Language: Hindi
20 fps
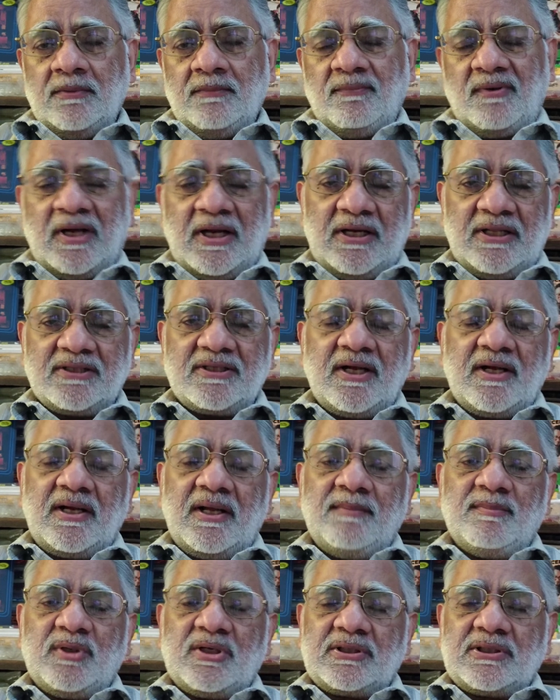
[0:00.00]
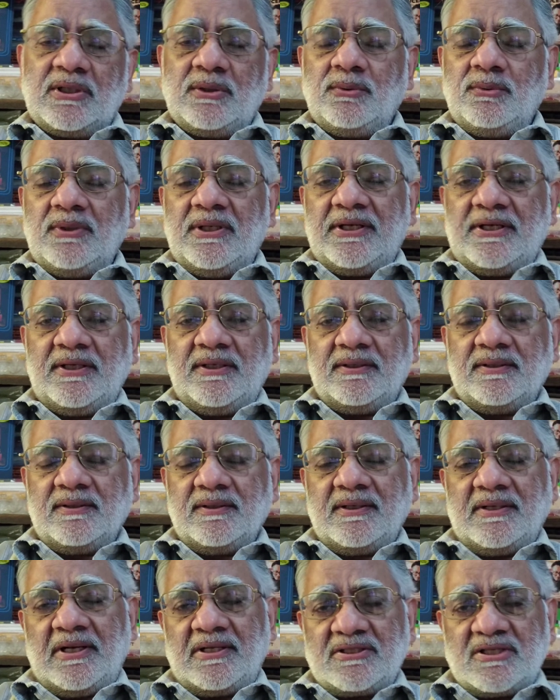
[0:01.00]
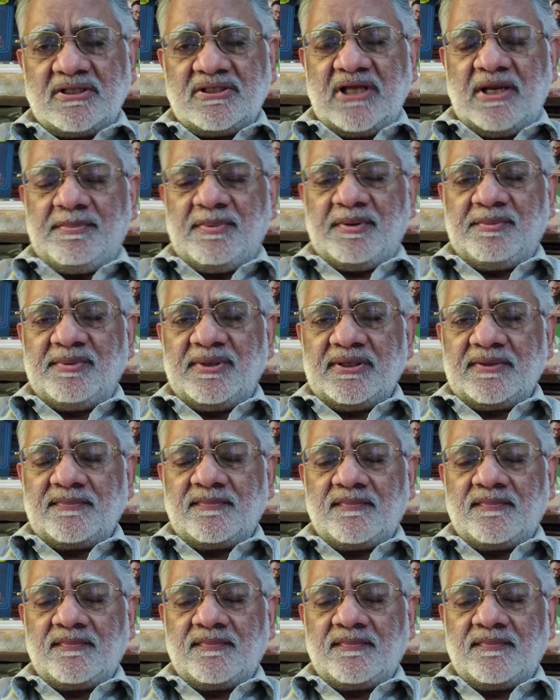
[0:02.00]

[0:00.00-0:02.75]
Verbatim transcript: वकालत का काम करता हूं लेकिन गृह सज्जा पर भी